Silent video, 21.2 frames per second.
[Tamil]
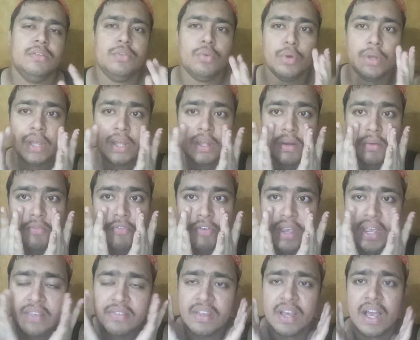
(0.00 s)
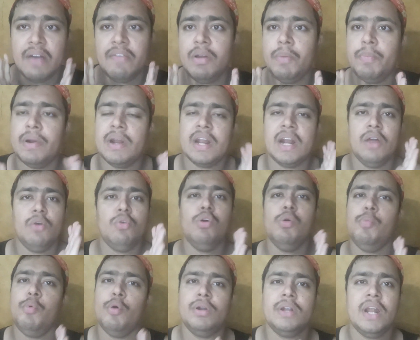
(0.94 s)
ஸோ எனக்கு ஃபேஸை கவர் பண்ணுற
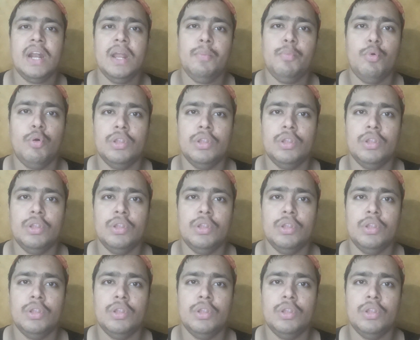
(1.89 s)
அளவுக்கு போட்டாலே